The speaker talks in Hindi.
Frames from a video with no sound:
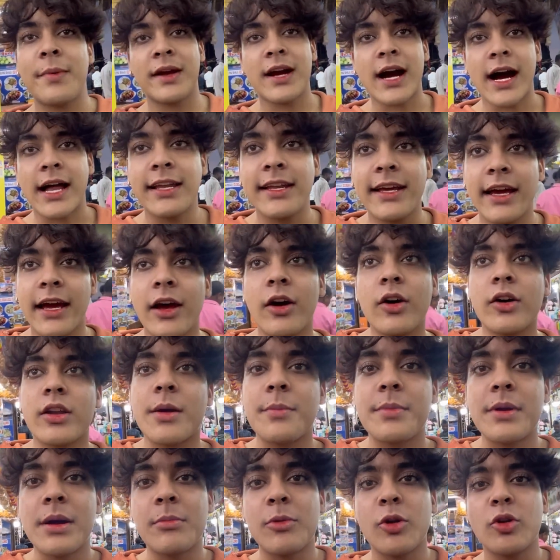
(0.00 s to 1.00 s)
खा लिया है और
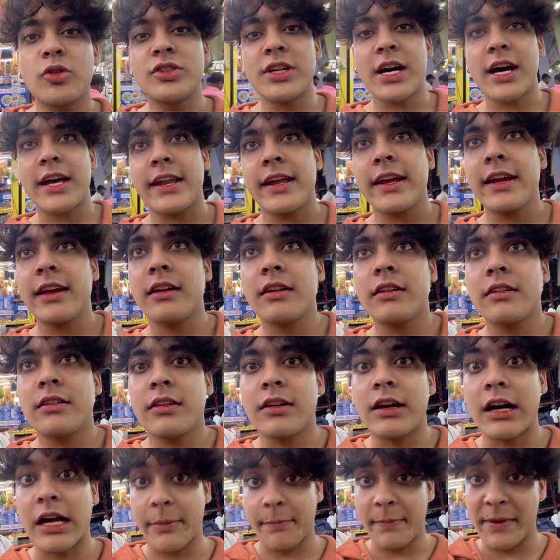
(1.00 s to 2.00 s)
अभी हम लोग जा रहे
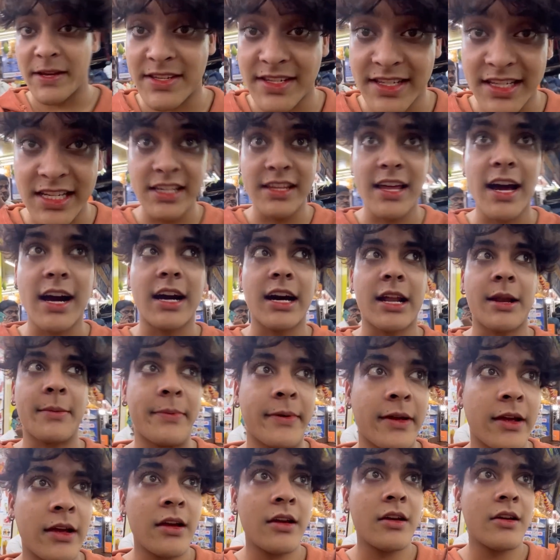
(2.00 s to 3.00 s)
हैं घर पे सीधा घर
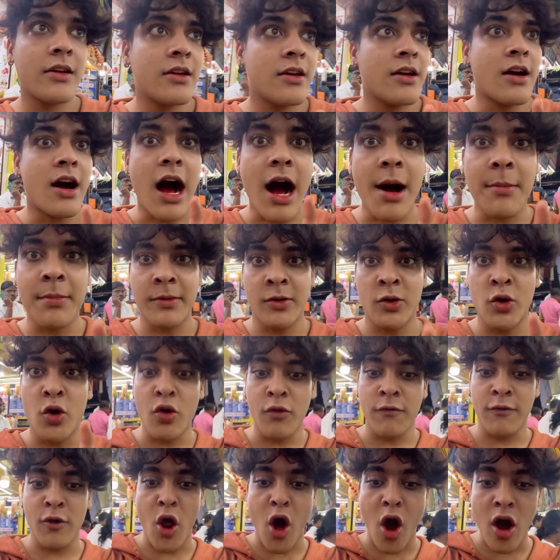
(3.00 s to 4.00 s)
पे अब नो
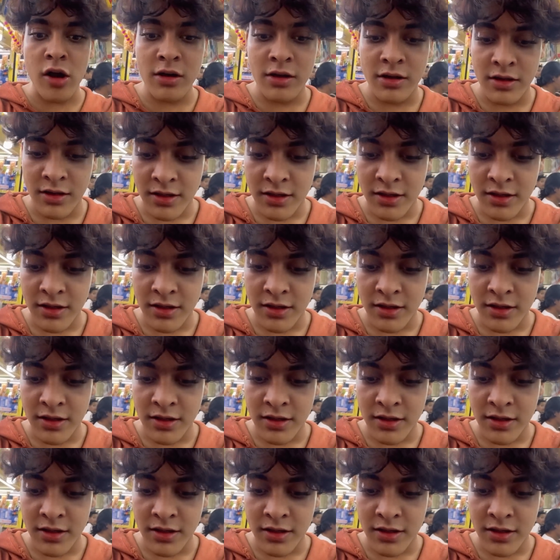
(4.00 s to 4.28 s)
ब्लॉग